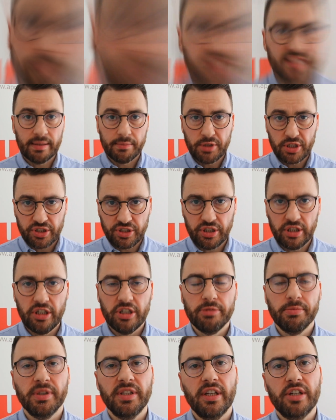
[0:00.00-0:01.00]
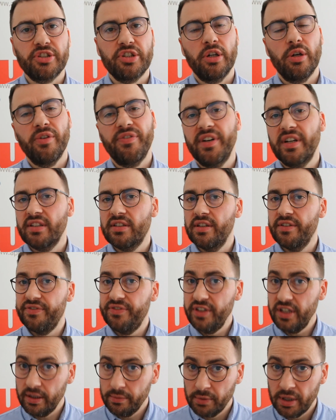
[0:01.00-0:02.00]
Zamieściliśmy także ofertę
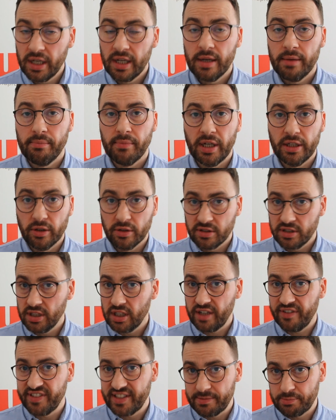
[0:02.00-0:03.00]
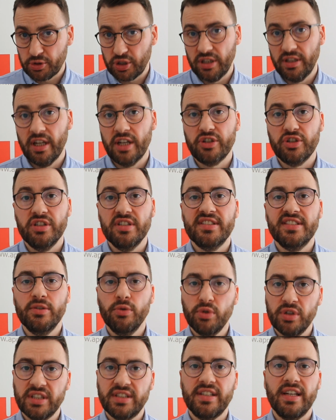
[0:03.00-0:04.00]
firm mających w sprzedaży
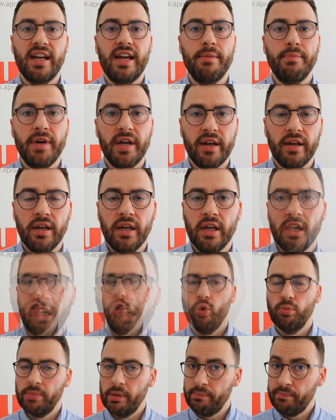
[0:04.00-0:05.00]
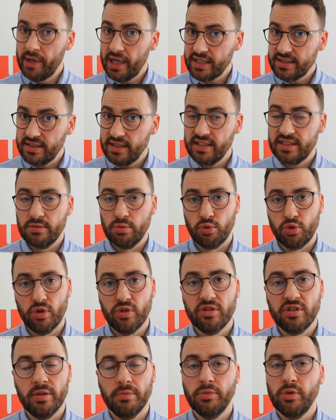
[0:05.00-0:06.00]
suchy TMR lub bazę
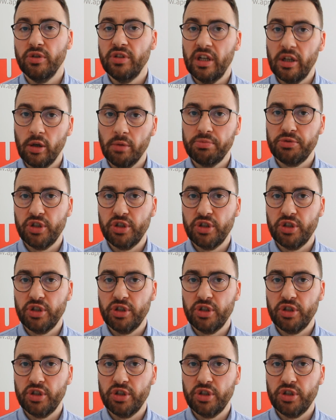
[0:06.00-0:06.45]
służącą do jego